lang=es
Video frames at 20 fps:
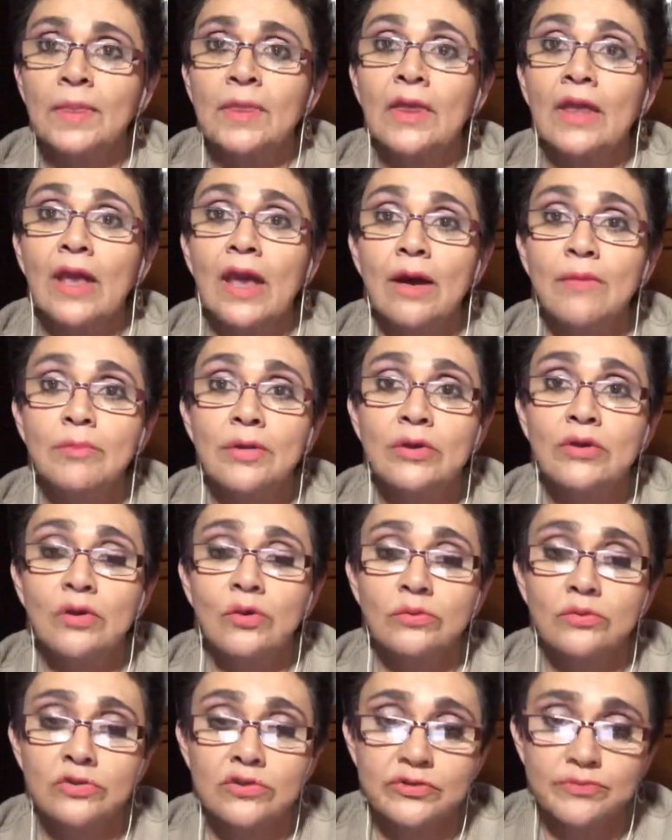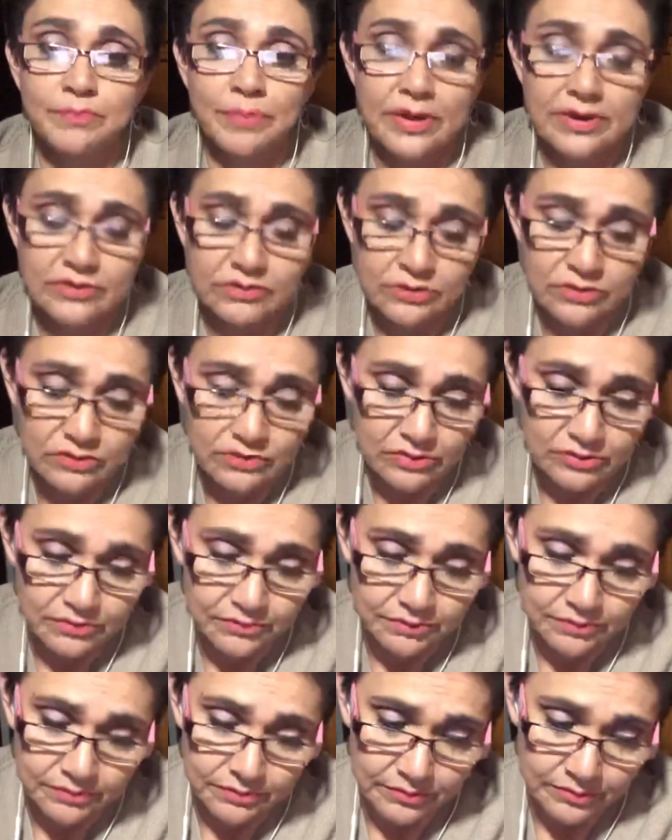Caminó unos pasos,
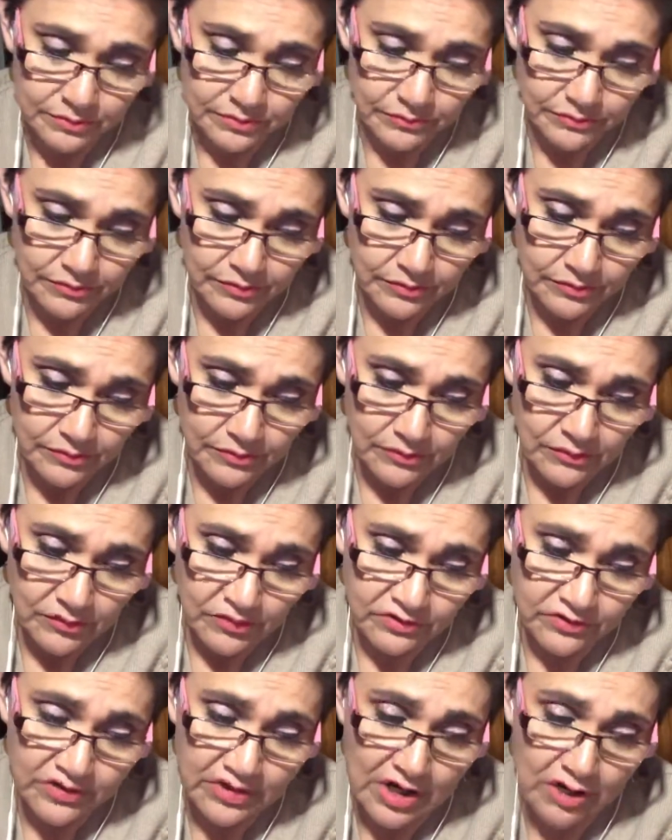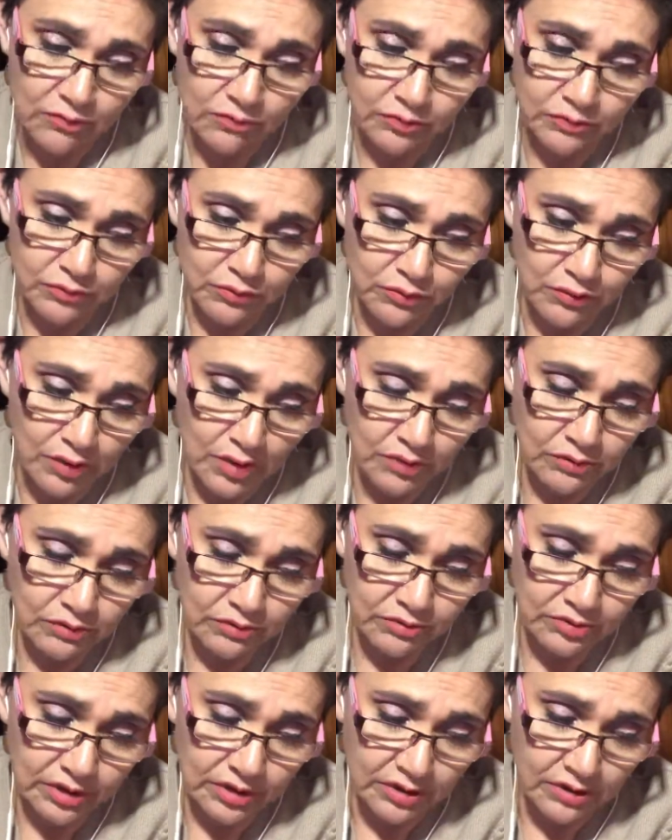se acurrucó en un
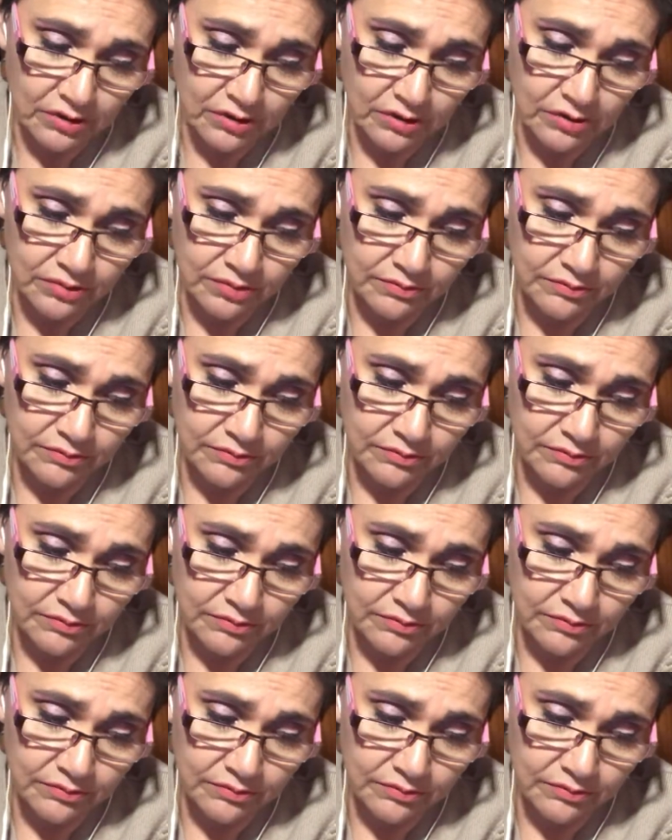rincón